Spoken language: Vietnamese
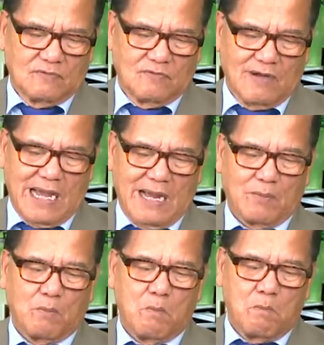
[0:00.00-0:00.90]
và
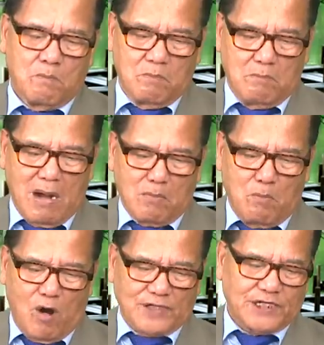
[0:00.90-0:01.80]
bằng
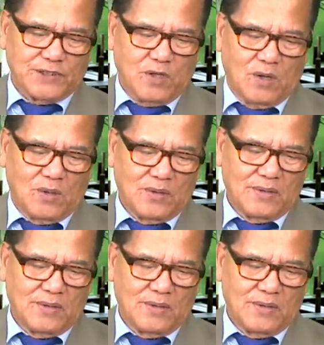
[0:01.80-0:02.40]
mọi trình độ